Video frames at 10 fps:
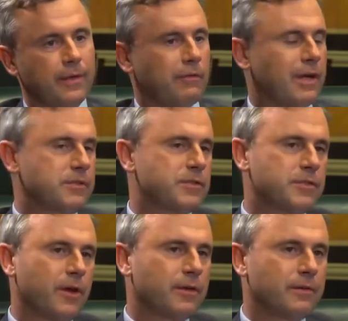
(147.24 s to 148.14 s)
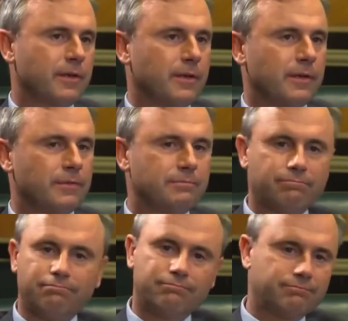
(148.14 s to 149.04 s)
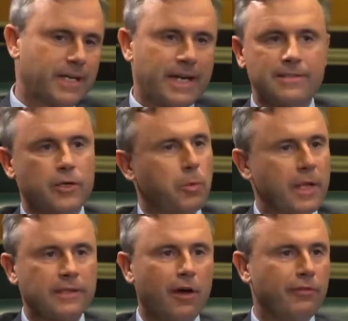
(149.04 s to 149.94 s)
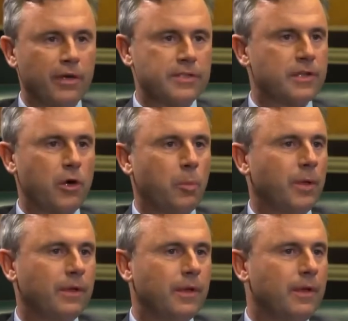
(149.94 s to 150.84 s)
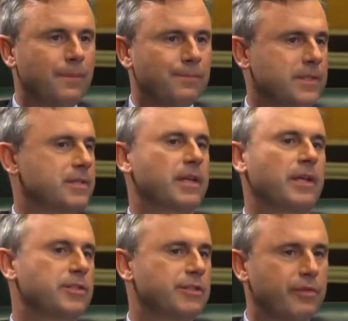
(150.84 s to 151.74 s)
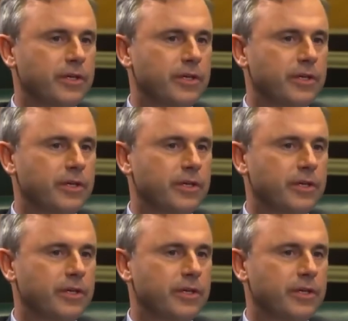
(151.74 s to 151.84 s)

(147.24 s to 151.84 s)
Aber auch zu sagen, äh, Grenzen komplett auf, alle sind kommen, das ist genauso